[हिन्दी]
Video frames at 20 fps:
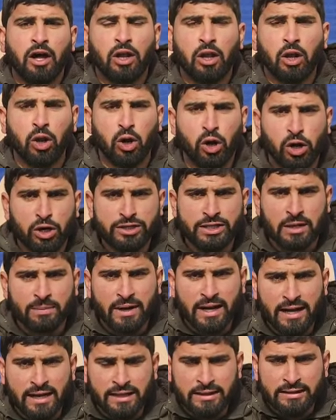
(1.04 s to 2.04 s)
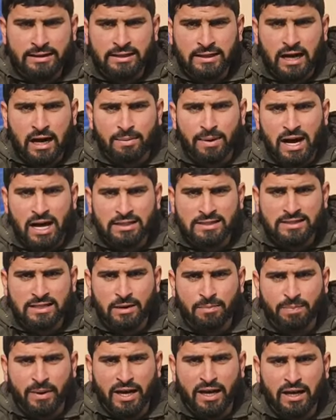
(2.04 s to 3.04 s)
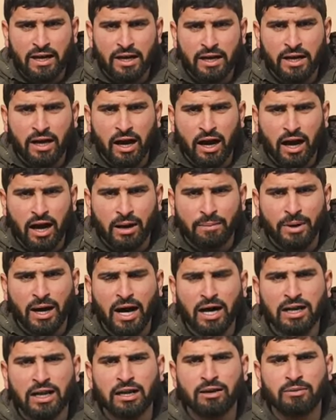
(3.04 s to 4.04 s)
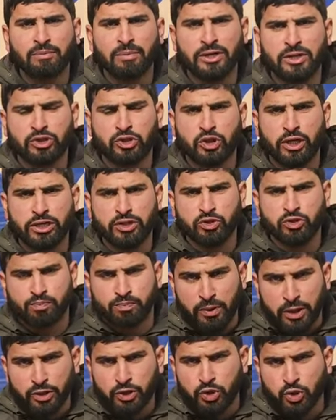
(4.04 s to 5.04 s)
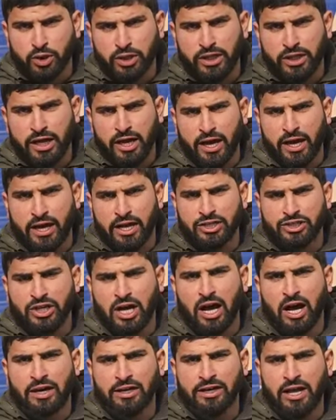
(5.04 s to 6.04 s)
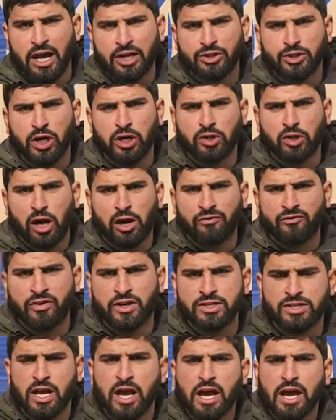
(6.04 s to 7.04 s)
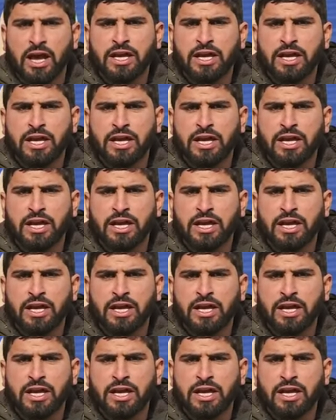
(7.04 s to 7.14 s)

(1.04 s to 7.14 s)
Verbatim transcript: लोकसभा इंतबात से पहले अब हलल मच गई मच चुकी है जहां नेशनल कॉन्फ्रेंस